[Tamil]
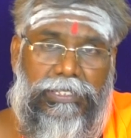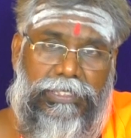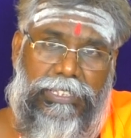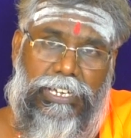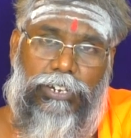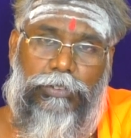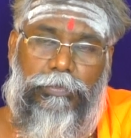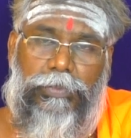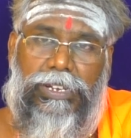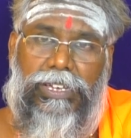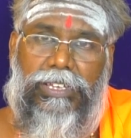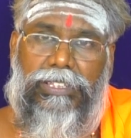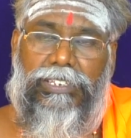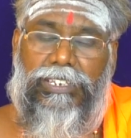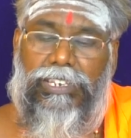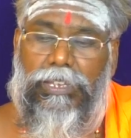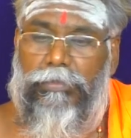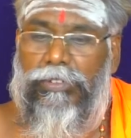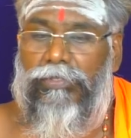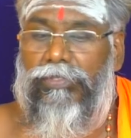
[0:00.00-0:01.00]
அது தேவைப்படாது
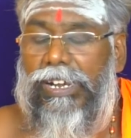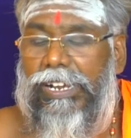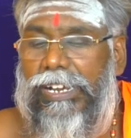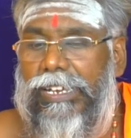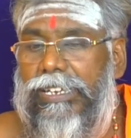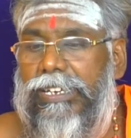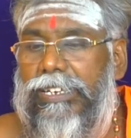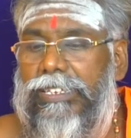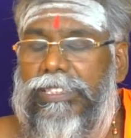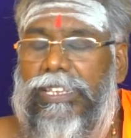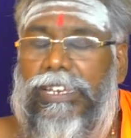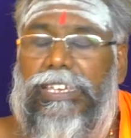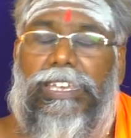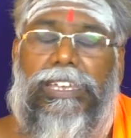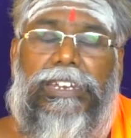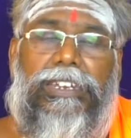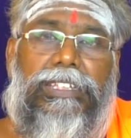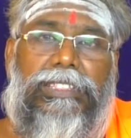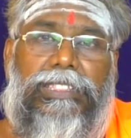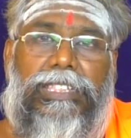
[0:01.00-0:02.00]
நம்ம வழக்கத்தில்
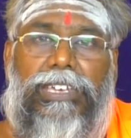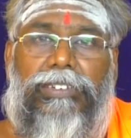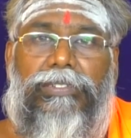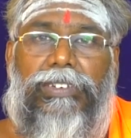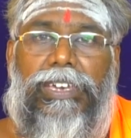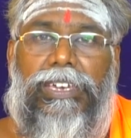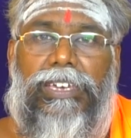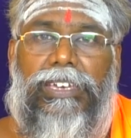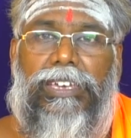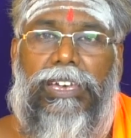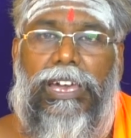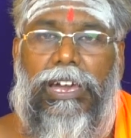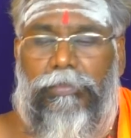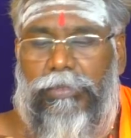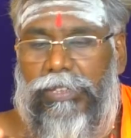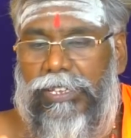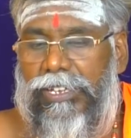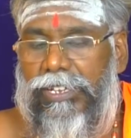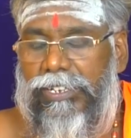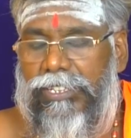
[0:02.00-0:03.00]
என்ன தேவை
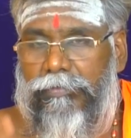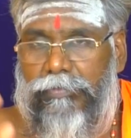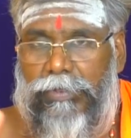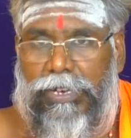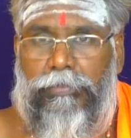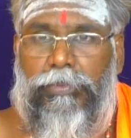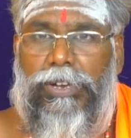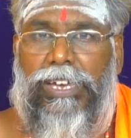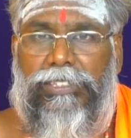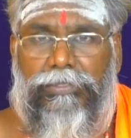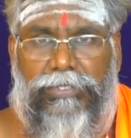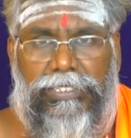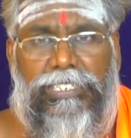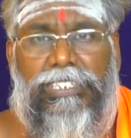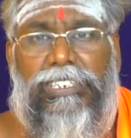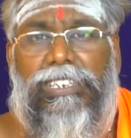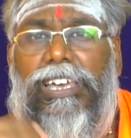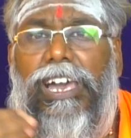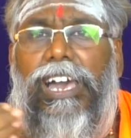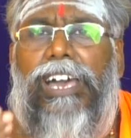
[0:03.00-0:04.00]
அப்படிங்கிறத பார்ப்போம் அதை
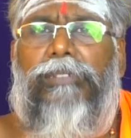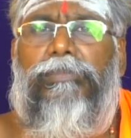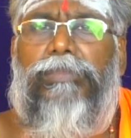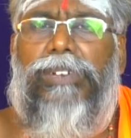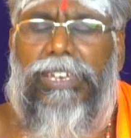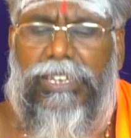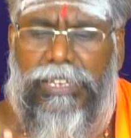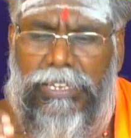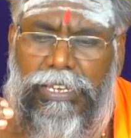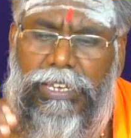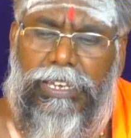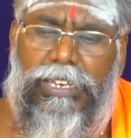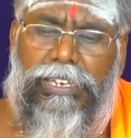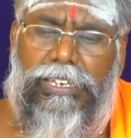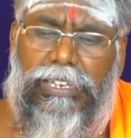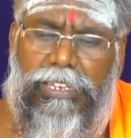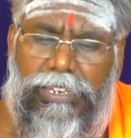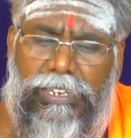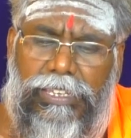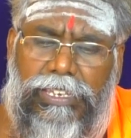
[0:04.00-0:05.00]
வச்சு நாம்
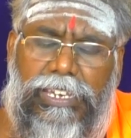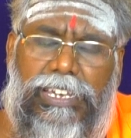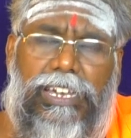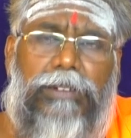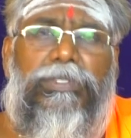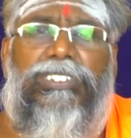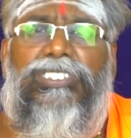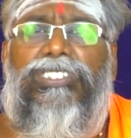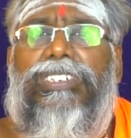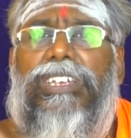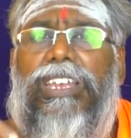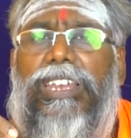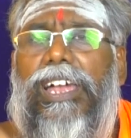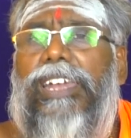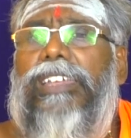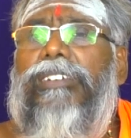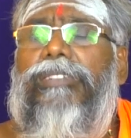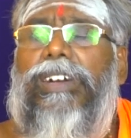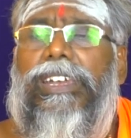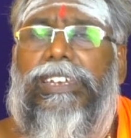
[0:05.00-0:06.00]
இன்றைக்கி
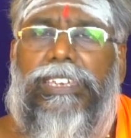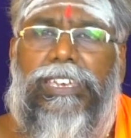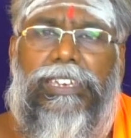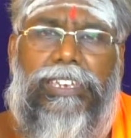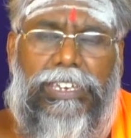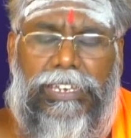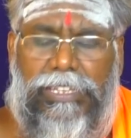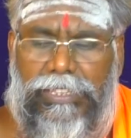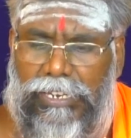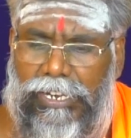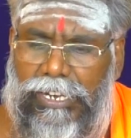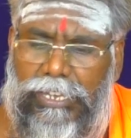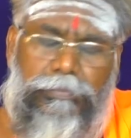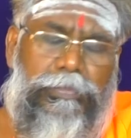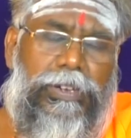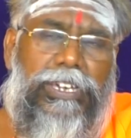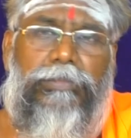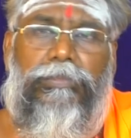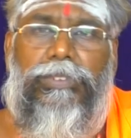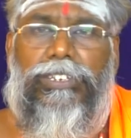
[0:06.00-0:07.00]
கமர்ஷியலான வாழ்க்கைக்கு
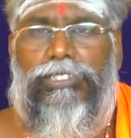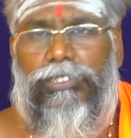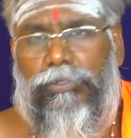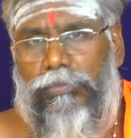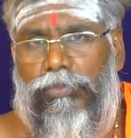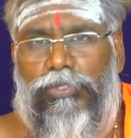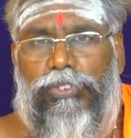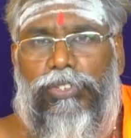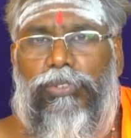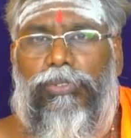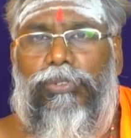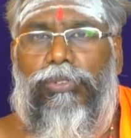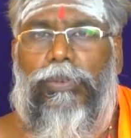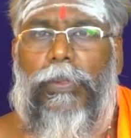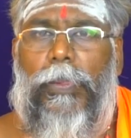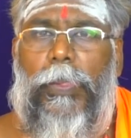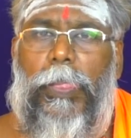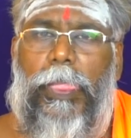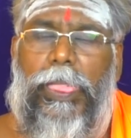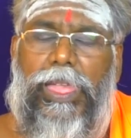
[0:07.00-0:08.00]
எதெல்லாம் பயன்படுத்த முடியும்
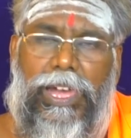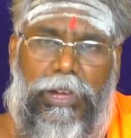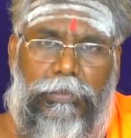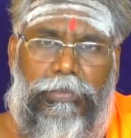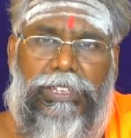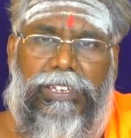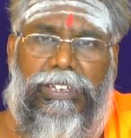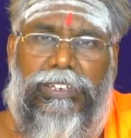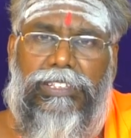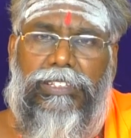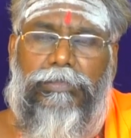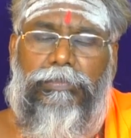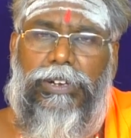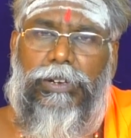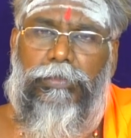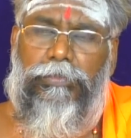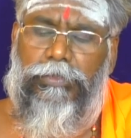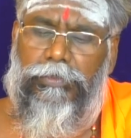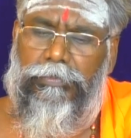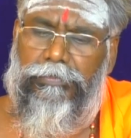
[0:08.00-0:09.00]
அப்படிங்கிறத
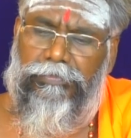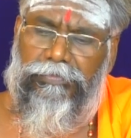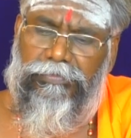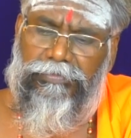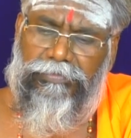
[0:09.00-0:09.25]
பார்ப்போம்